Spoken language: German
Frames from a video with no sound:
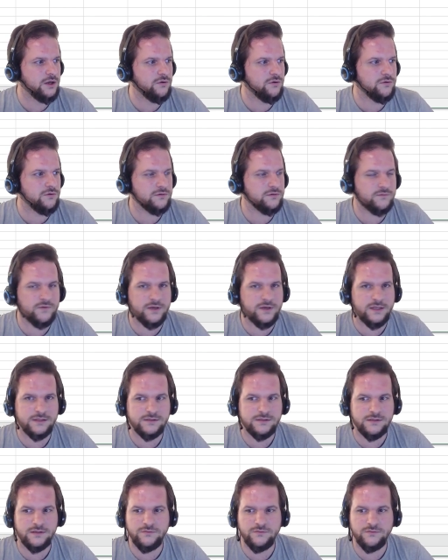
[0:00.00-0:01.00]
Und wenn
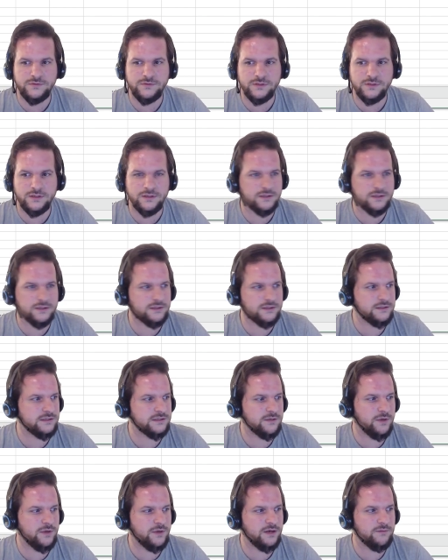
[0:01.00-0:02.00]
jetzt der User hier dieses
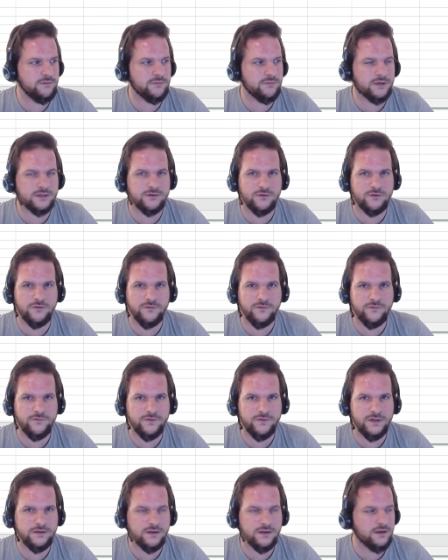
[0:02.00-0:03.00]
Tabellenblatt
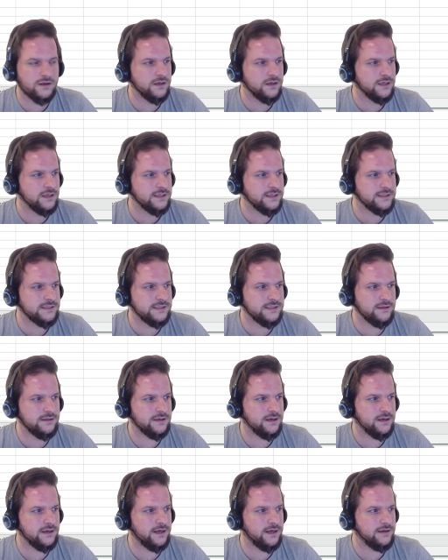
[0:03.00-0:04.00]
öffnet, sieht
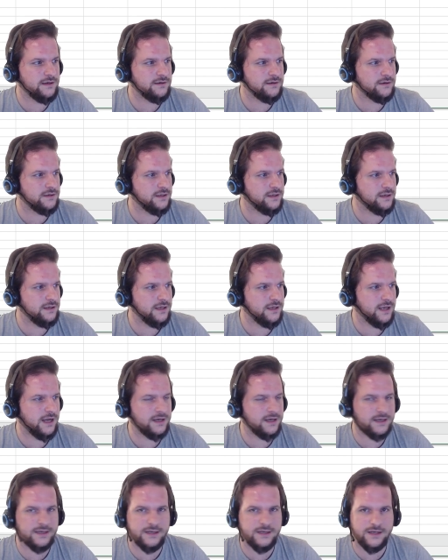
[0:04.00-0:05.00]
er, aha, okay, hier
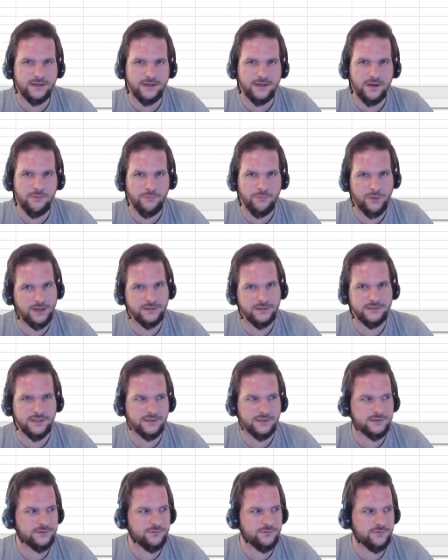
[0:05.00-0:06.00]
kann ich nach
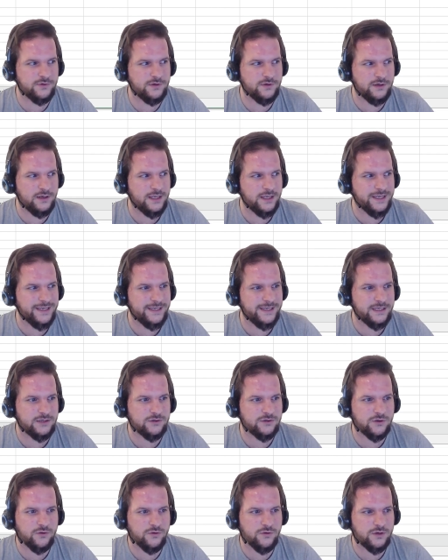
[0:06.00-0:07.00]
PLZ suchen. Ich
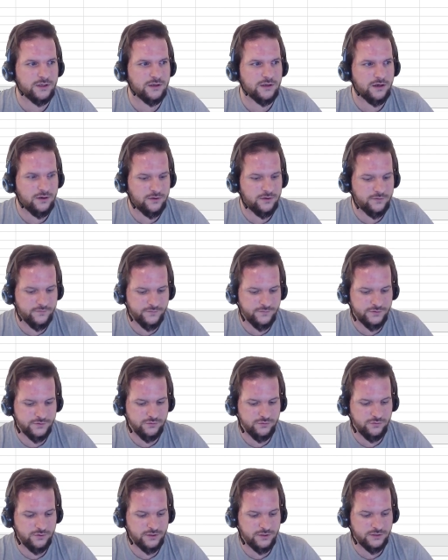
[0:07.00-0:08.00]
drücke drauf,
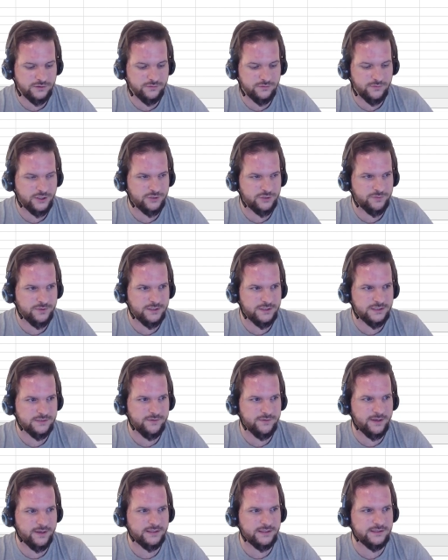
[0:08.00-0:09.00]
suche zum Beispiel
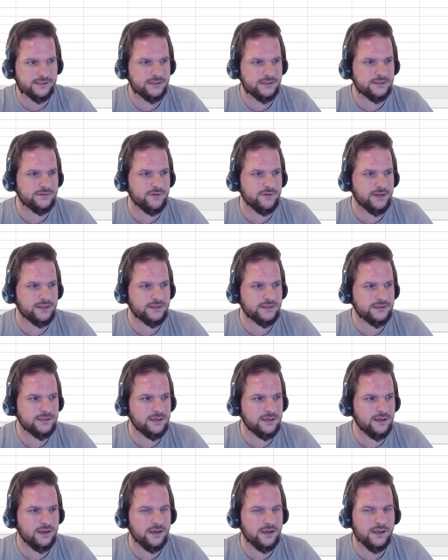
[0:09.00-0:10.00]

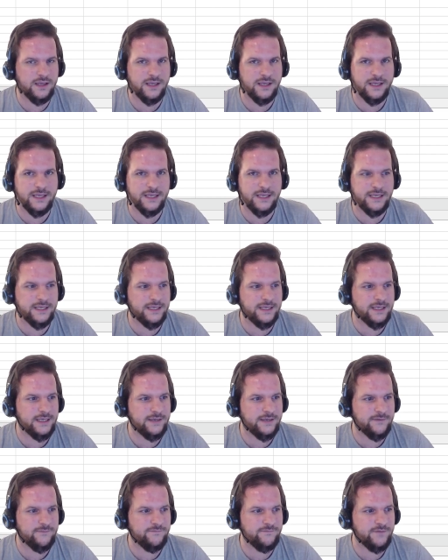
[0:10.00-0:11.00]
2020.
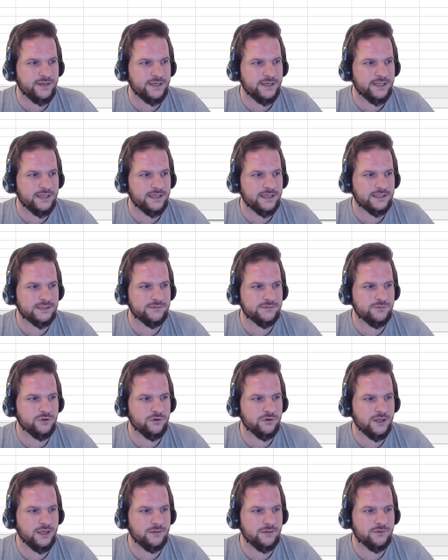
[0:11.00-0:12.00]
Wenn ich jetzt mit
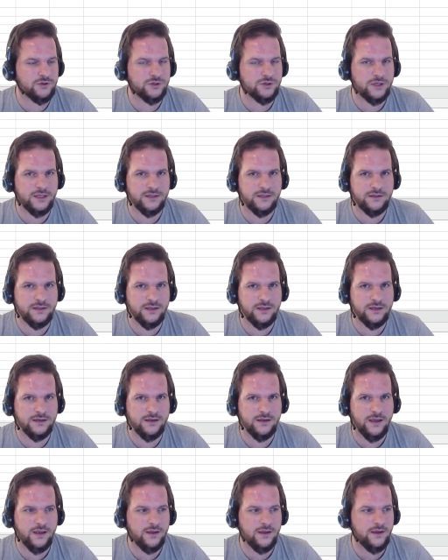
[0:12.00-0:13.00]
OK bestätige,
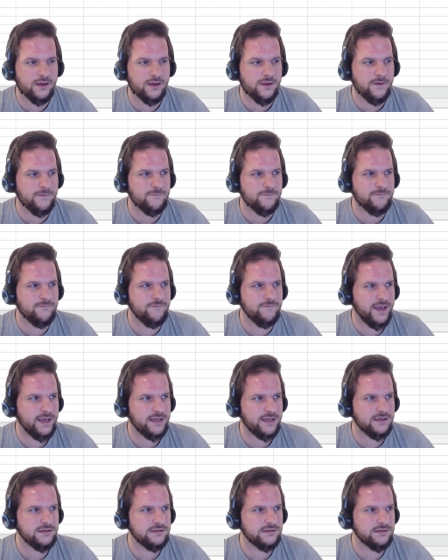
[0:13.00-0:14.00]

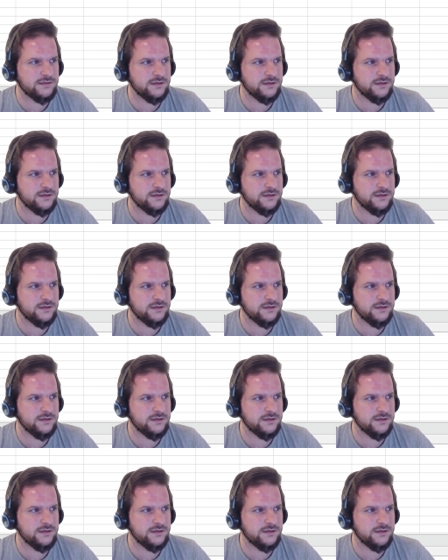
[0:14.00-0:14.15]
weiß